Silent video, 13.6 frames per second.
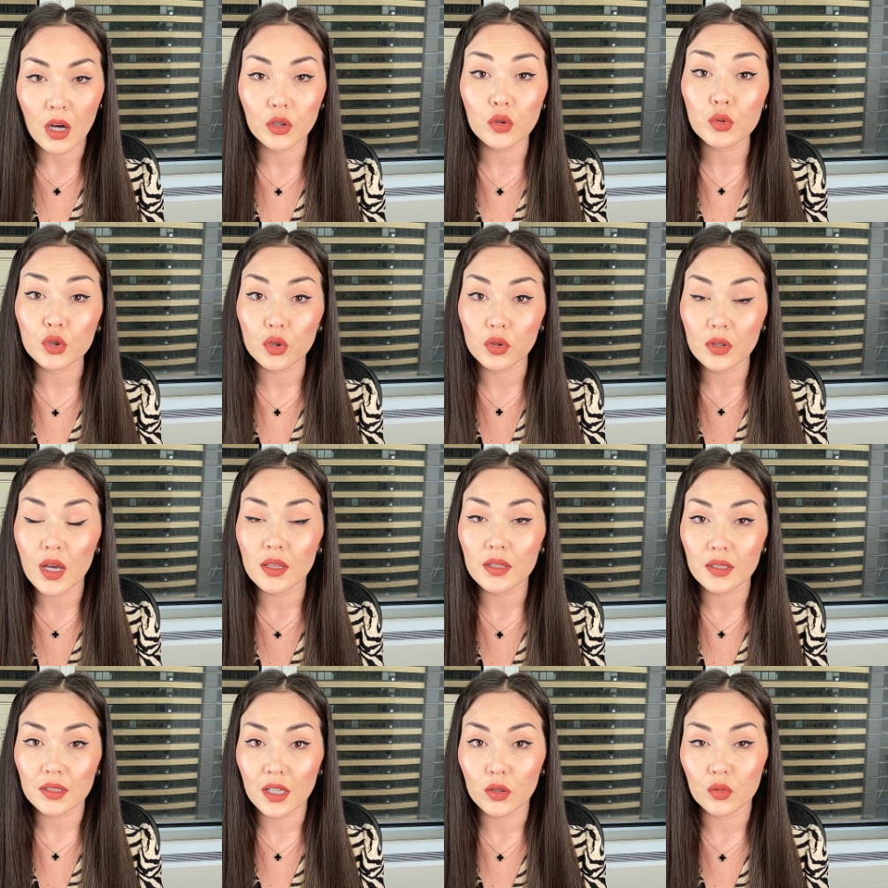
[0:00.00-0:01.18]
о том, что данный
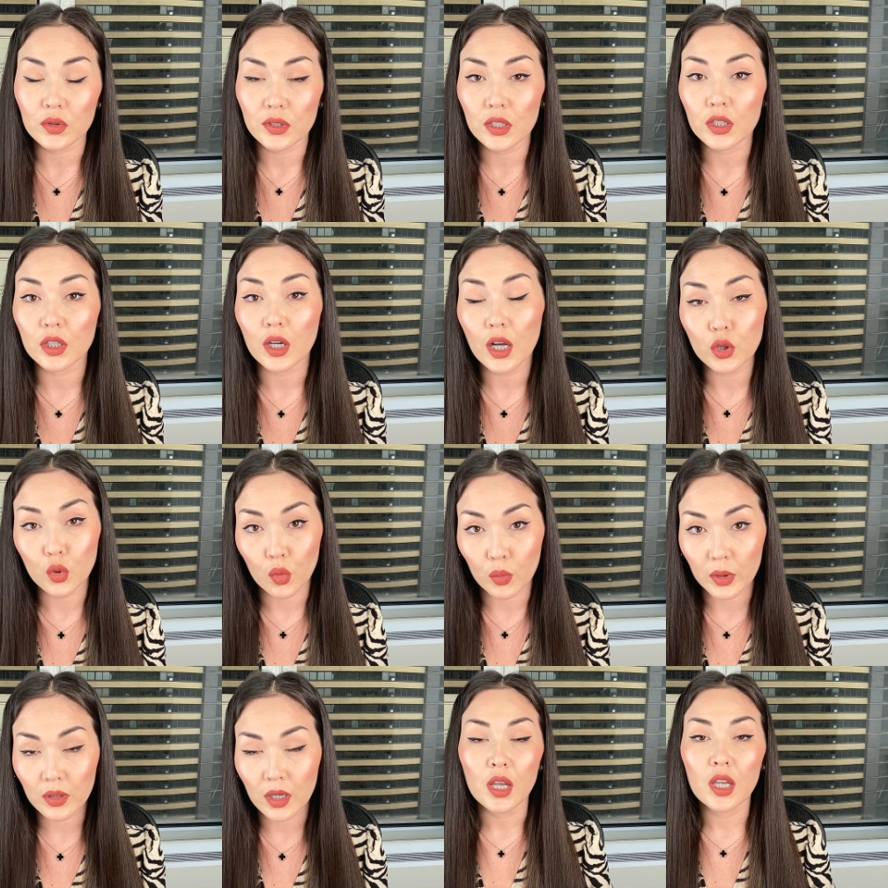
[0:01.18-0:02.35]
статус для них
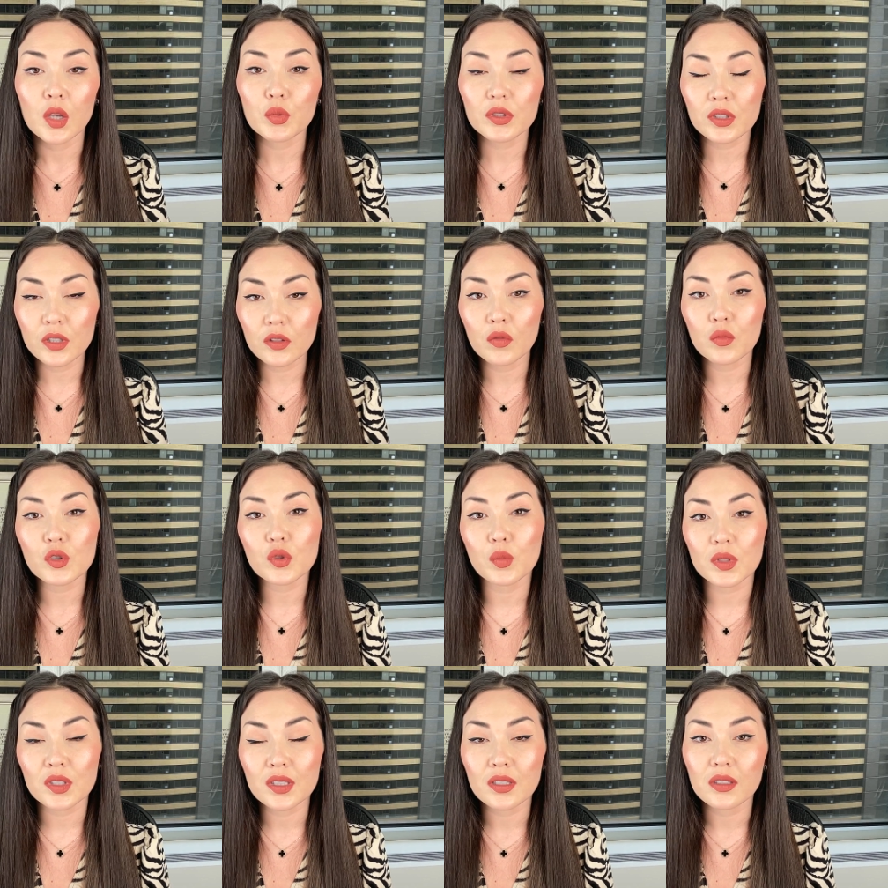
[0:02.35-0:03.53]
одобрен. И после этого можно
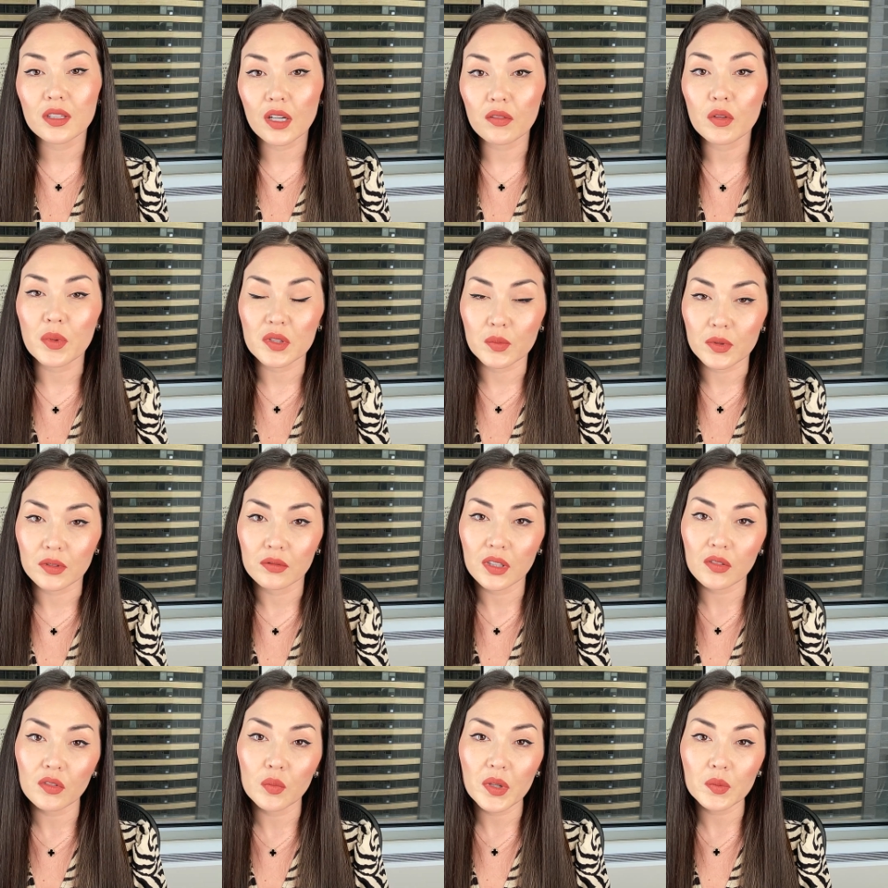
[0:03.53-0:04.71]
просить travel паспорт.
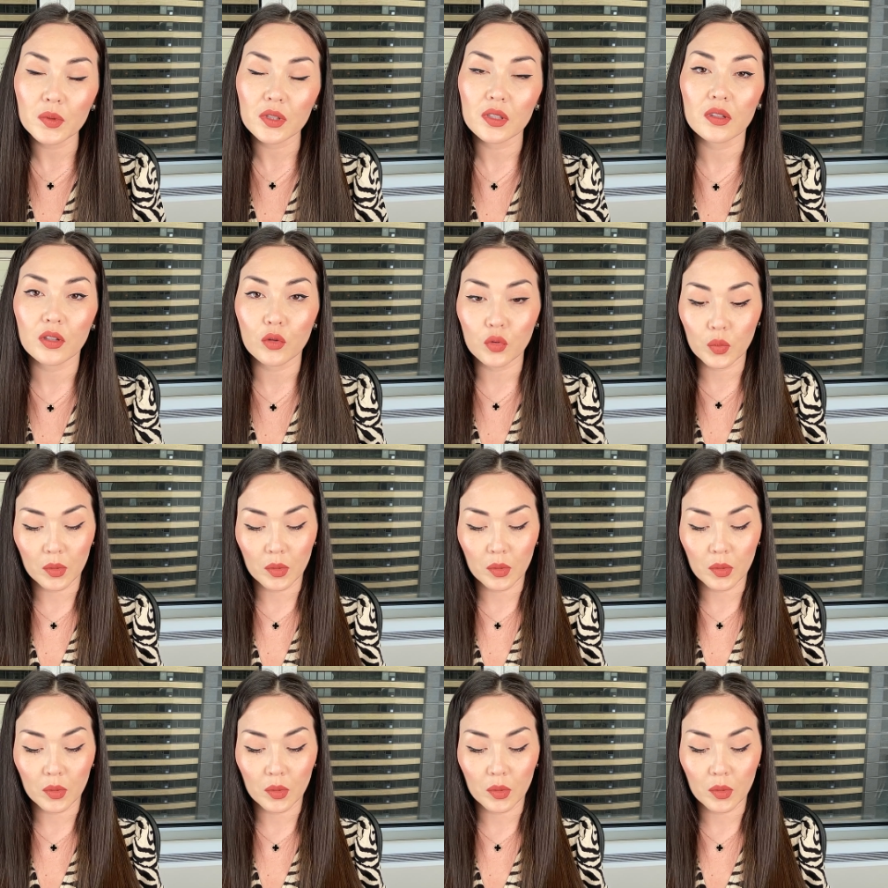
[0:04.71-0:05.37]
Travel паспорт это такой